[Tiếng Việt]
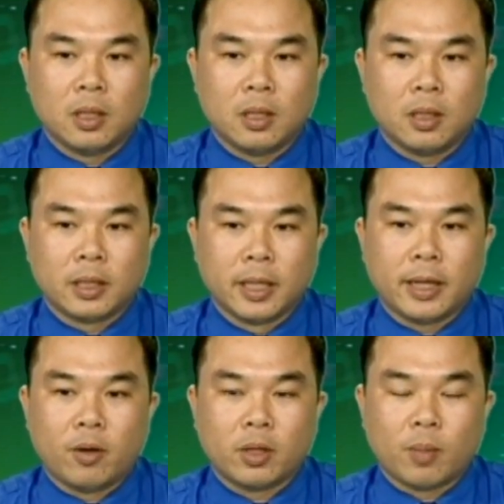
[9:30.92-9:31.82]
à, riêng
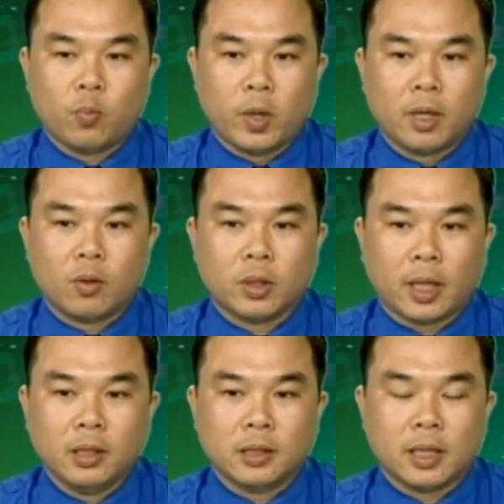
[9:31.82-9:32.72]
đại hội cấp quyền của
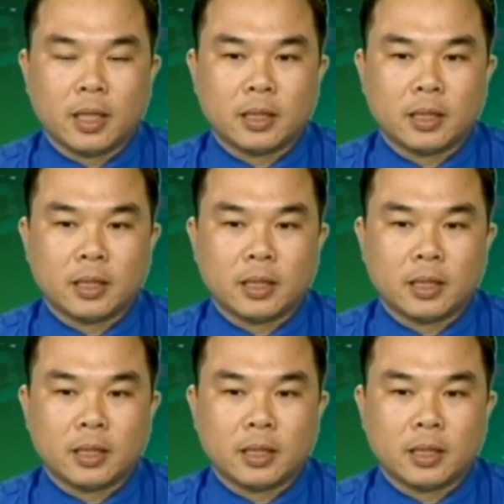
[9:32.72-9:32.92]
tỉnh sẽ